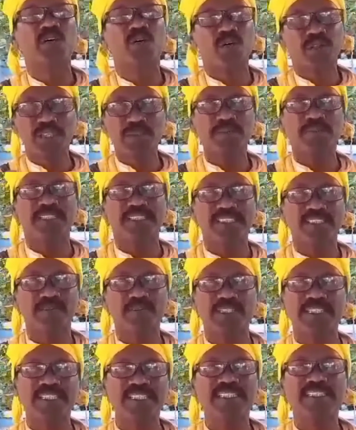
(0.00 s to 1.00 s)
উনি মেতে
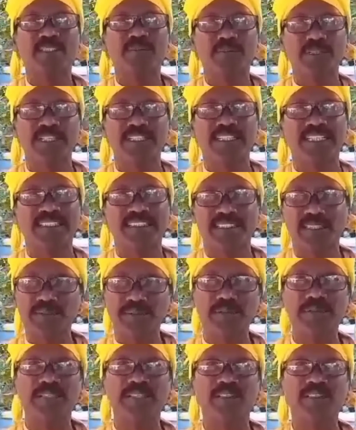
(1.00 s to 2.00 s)
মেনে নিতে পারেন না
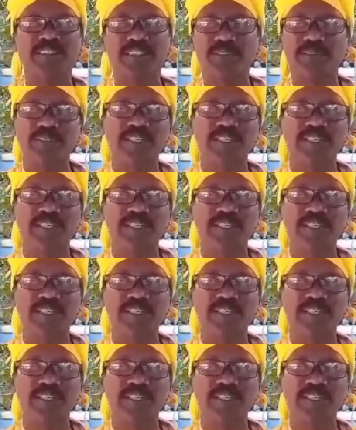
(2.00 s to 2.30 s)
যেভাবে হয়